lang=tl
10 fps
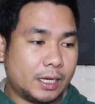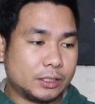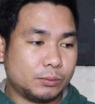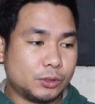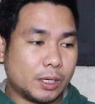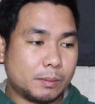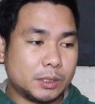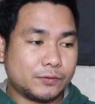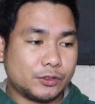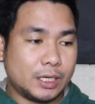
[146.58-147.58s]
uh,
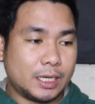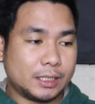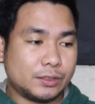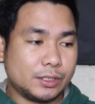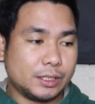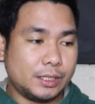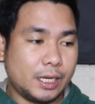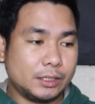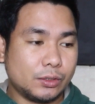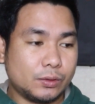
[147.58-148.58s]
subscribers for the last 30
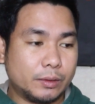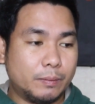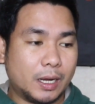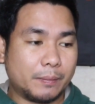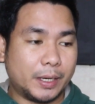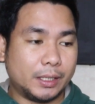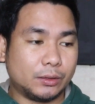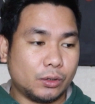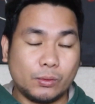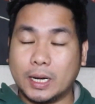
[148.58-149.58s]
days, so nagblank pa
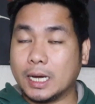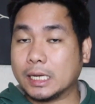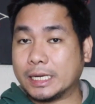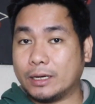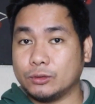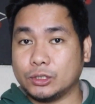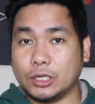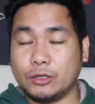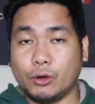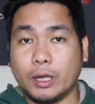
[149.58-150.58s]
ito, walang count
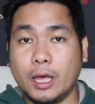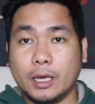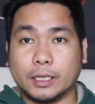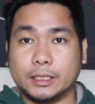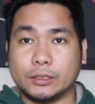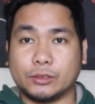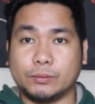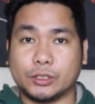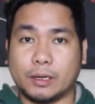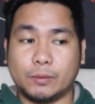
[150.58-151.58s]
yung kanyang
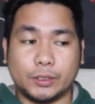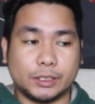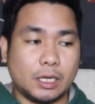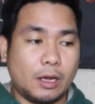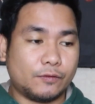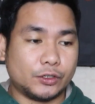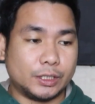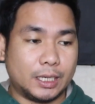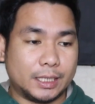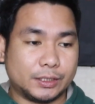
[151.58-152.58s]
subscribers
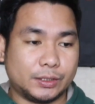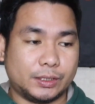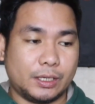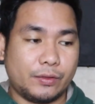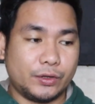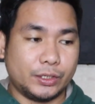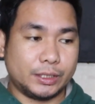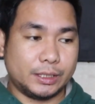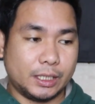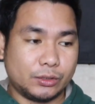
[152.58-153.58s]
for the last
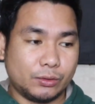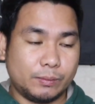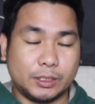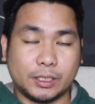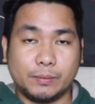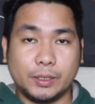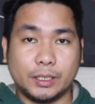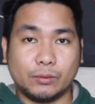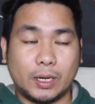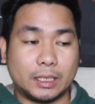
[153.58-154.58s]
30 days. So ibig
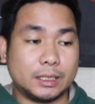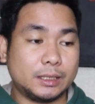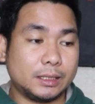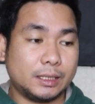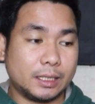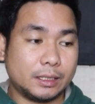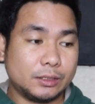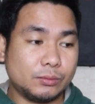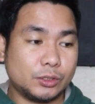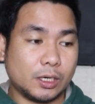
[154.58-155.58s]
sabihin walang nadagdag
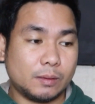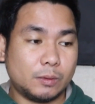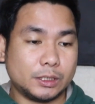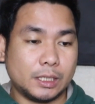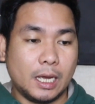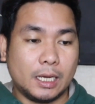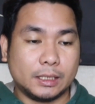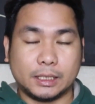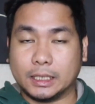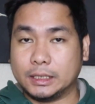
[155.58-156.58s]
na subscribers
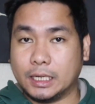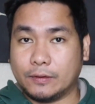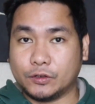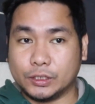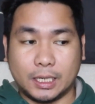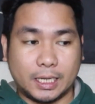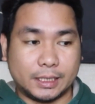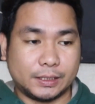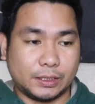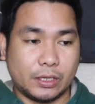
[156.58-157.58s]
sa kanya for the
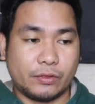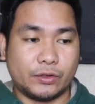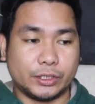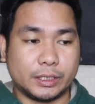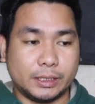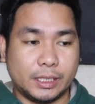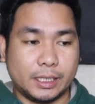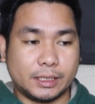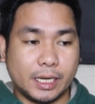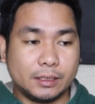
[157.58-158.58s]
last 30
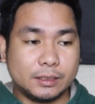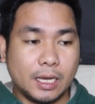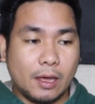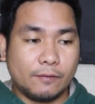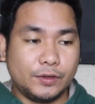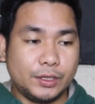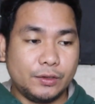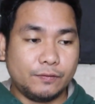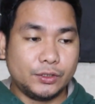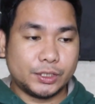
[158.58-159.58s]
days. And
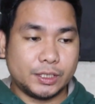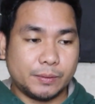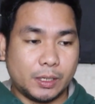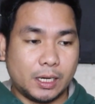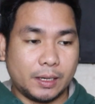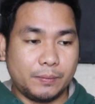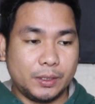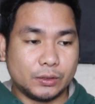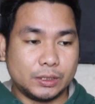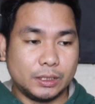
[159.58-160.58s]
video views niya mga
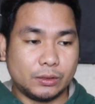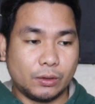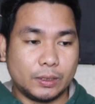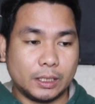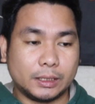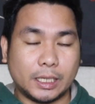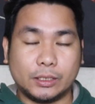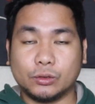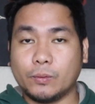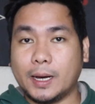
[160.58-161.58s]
kamikos dito, kung nakita
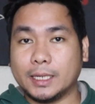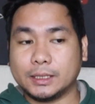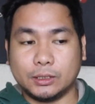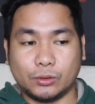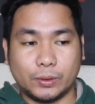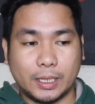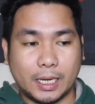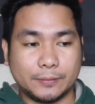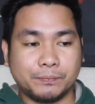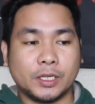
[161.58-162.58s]
nyo, tumaas ito
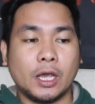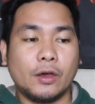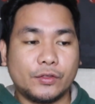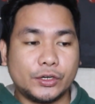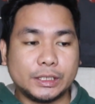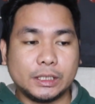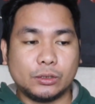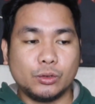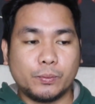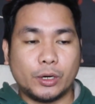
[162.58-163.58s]
ng
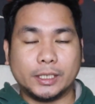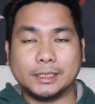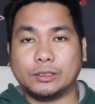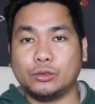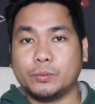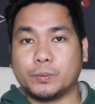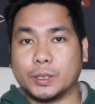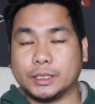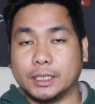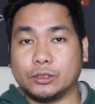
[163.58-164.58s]
32.2%.
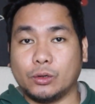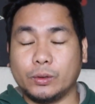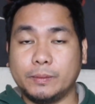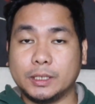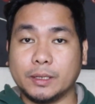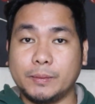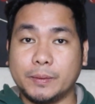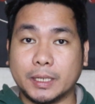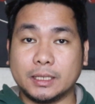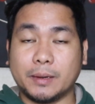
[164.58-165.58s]
So, ibig
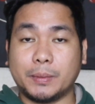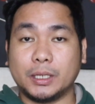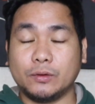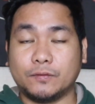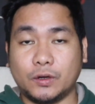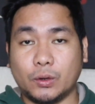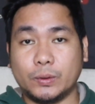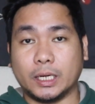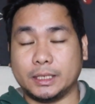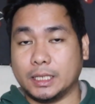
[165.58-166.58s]
sabihin maganda pa rin yung
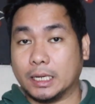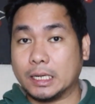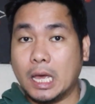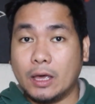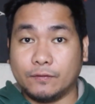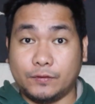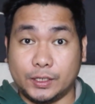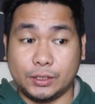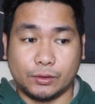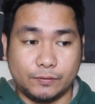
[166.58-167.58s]
flow ng kanyang
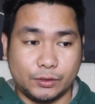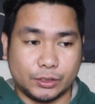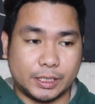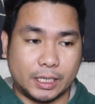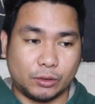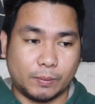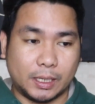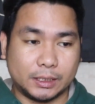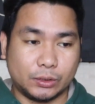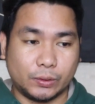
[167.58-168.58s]
video views dahil
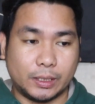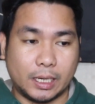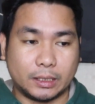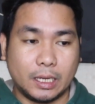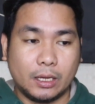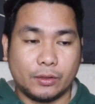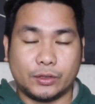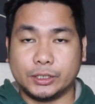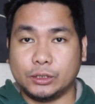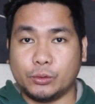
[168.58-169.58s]
tumaas ito ng
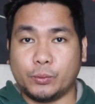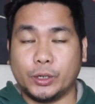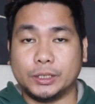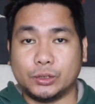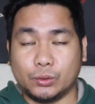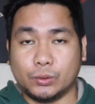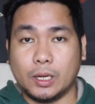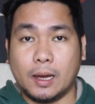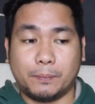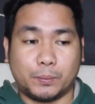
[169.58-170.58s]
32.2%